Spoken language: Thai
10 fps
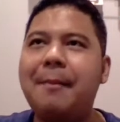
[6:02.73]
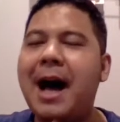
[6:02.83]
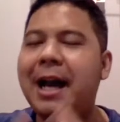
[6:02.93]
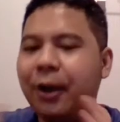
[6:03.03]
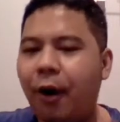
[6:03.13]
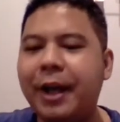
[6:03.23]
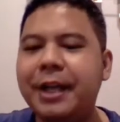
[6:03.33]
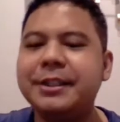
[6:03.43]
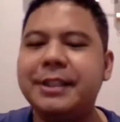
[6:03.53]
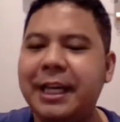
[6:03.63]
มารถน้อย
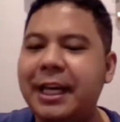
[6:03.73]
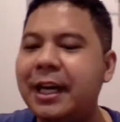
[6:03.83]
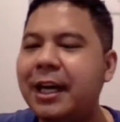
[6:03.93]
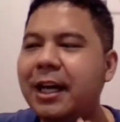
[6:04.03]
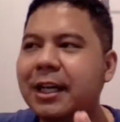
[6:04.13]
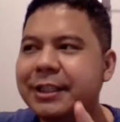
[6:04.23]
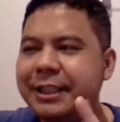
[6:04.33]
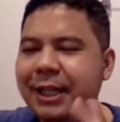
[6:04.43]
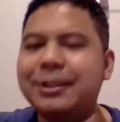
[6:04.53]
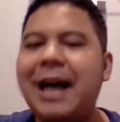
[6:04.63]
ที่
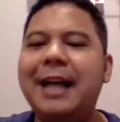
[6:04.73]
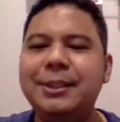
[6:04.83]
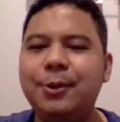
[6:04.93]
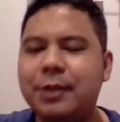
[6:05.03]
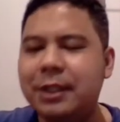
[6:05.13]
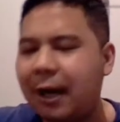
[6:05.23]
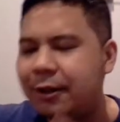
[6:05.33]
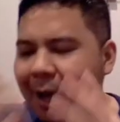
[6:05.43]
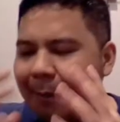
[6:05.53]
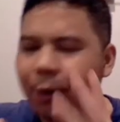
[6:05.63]
เชี่ยวชาญที่สุดคือเขา
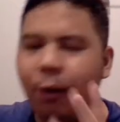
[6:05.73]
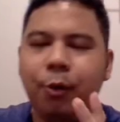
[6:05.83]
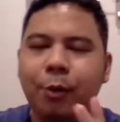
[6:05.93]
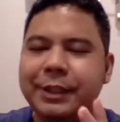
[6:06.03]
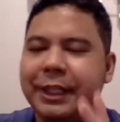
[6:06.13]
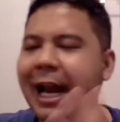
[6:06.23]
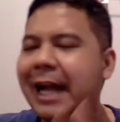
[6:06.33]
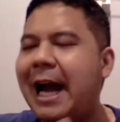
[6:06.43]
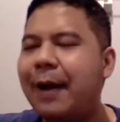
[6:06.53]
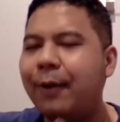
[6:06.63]
สามารถควบคุมจินตนา
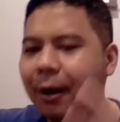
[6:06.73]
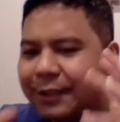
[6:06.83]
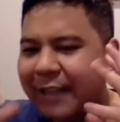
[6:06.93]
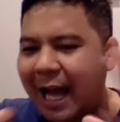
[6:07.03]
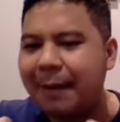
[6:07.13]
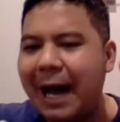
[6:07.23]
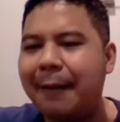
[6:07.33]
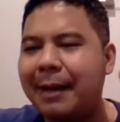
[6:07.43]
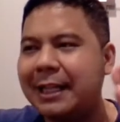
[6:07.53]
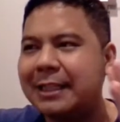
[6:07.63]
การของเขาสร้างภาพ
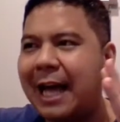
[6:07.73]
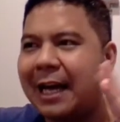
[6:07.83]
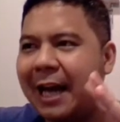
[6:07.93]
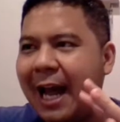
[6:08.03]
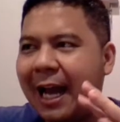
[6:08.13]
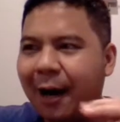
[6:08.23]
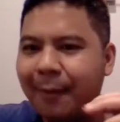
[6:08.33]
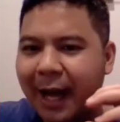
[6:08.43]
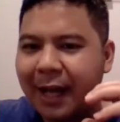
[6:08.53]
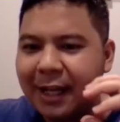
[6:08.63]
อะไรต่างๆนานาเข้า
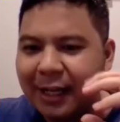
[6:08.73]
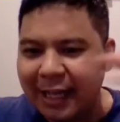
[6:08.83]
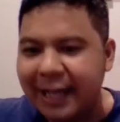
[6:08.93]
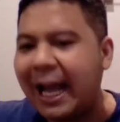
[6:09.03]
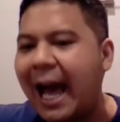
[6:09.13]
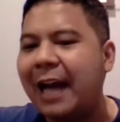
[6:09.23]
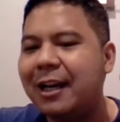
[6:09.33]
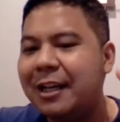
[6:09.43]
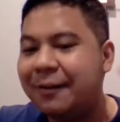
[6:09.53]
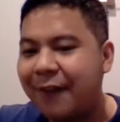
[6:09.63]
มาเล่นงาน
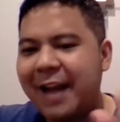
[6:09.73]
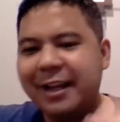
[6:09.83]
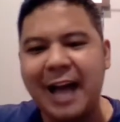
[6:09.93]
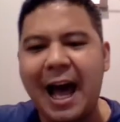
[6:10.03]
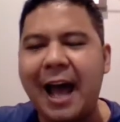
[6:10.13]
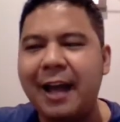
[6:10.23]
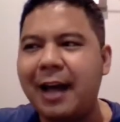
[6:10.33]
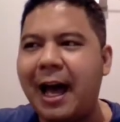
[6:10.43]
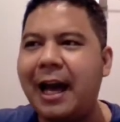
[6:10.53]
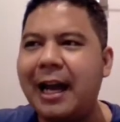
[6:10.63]
อีกฝ่ายหนึ่งได้
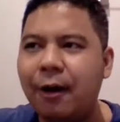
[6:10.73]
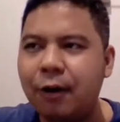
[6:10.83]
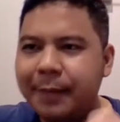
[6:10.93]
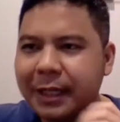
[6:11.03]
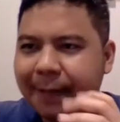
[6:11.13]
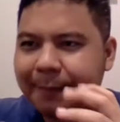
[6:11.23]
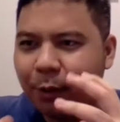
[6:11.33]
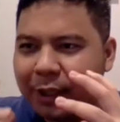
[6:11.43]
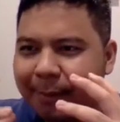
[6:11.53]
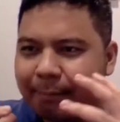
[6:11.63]
อ่าแล้วเขาก็เหมือนกับเป็นค
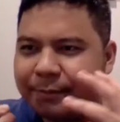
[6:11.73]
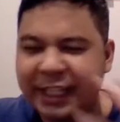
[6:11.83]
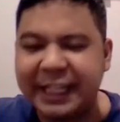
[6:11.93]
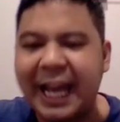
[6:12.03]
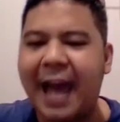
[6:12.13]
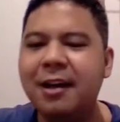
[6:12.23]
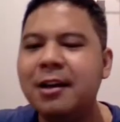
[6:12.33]
นที่แบบจิตแข็ง